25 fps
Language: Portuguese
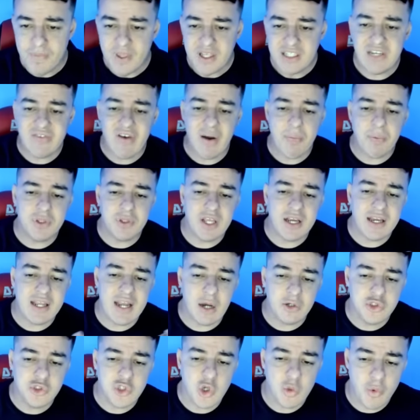você vai poder
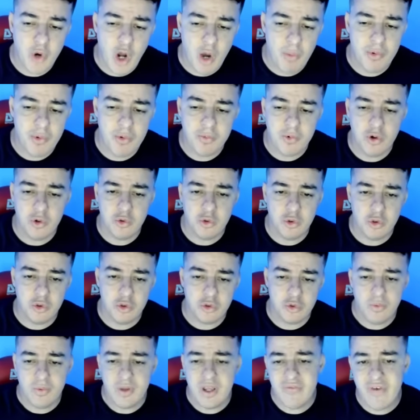criar o seu próprio
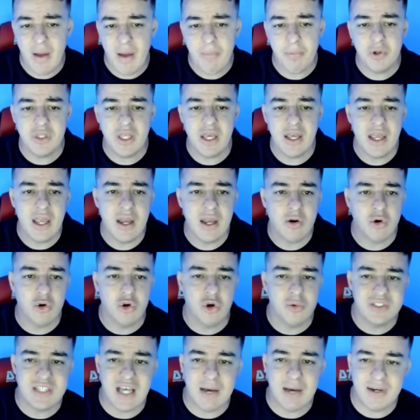produto e vai poder
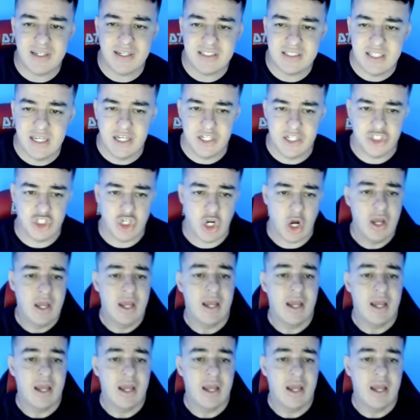economizar bastante. Ó.